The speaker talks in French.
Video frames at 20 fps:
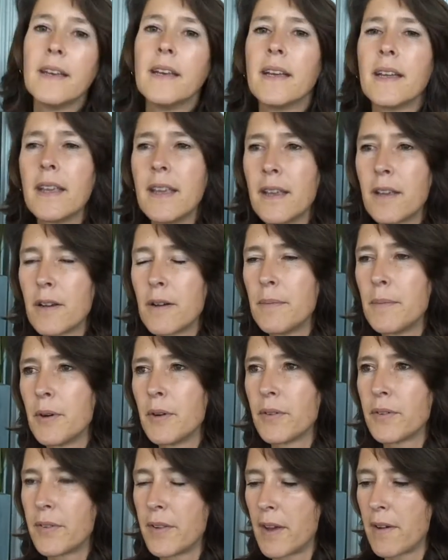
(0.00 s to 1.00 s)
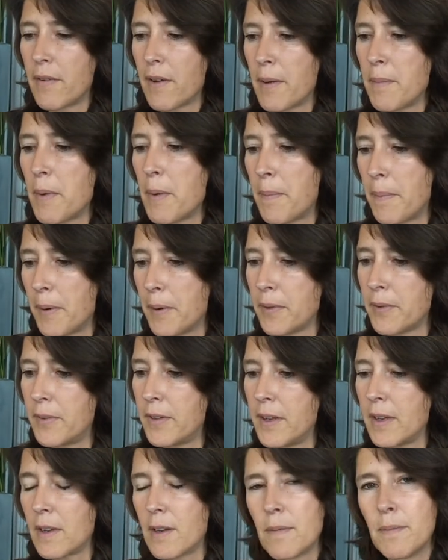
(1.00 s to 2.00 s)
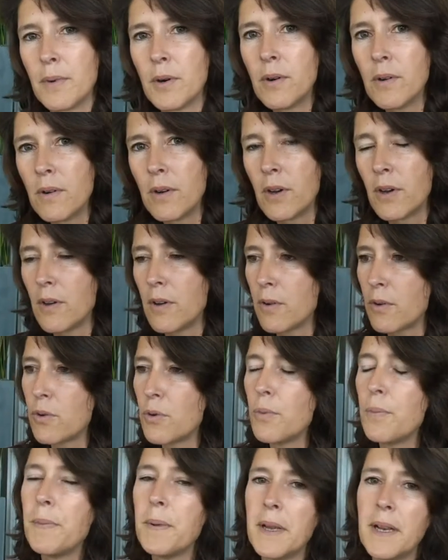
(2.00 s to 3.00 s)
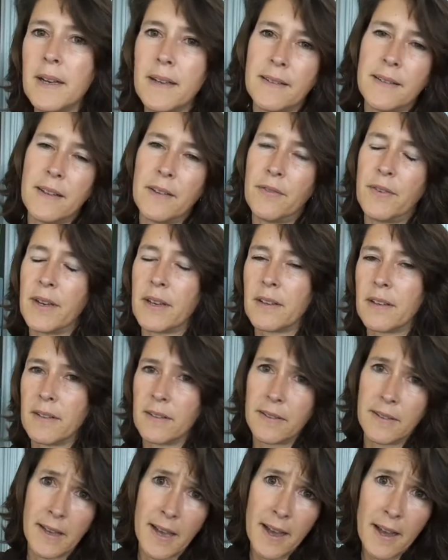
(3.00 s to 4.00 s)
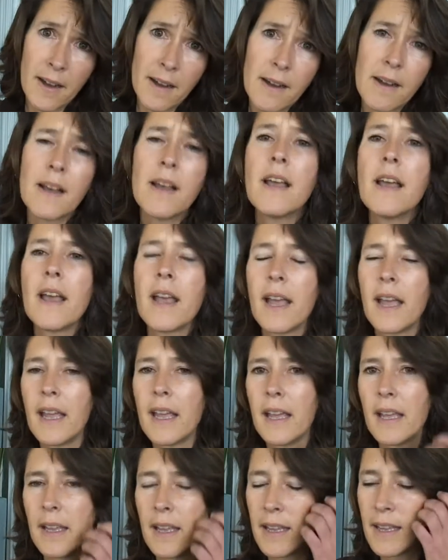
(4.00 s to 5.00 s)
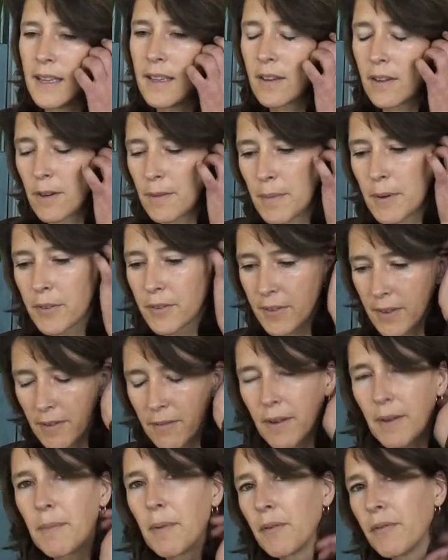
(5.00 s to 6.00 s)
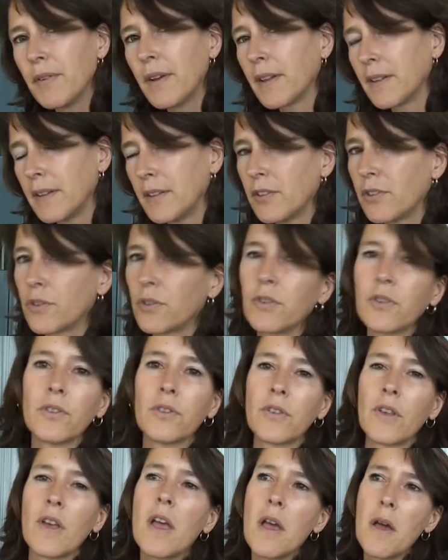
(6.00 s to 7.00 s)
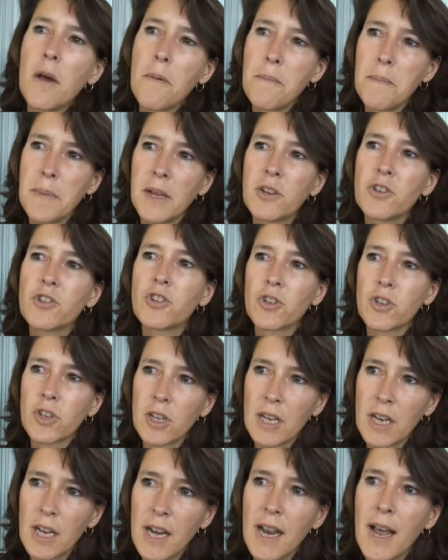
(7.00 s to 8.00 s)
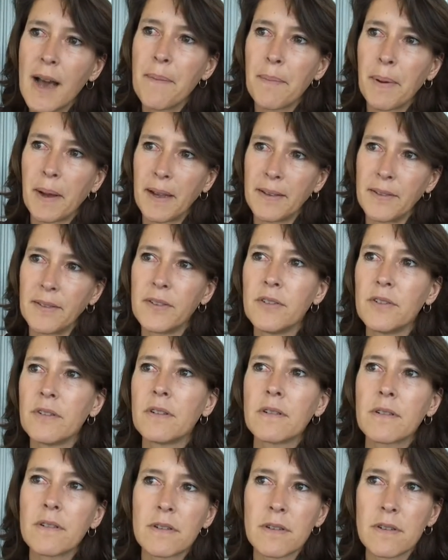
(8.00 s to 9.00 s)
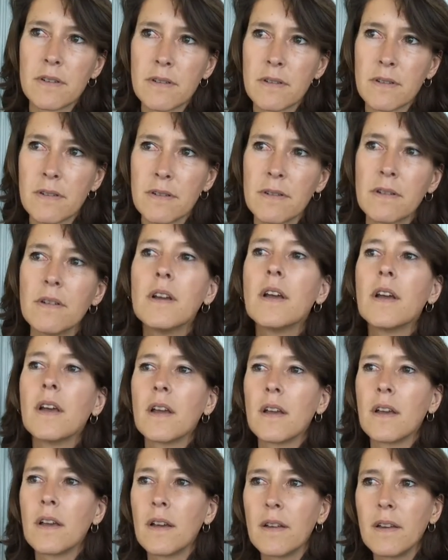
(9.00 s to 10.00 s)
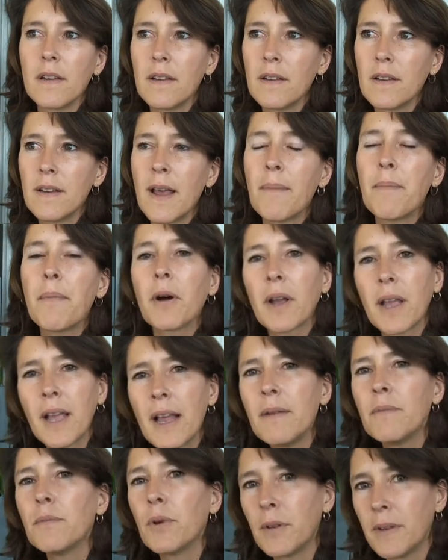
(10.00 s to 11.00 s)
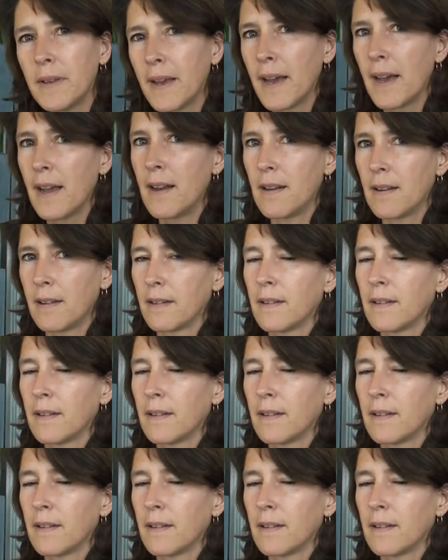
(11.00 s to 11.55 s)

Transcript: qui commencent à vraiment penser comment couper les effets de serre et ils commencent à vraiment faire des choses. Mais j'ai l'impression que n'importe quel modèle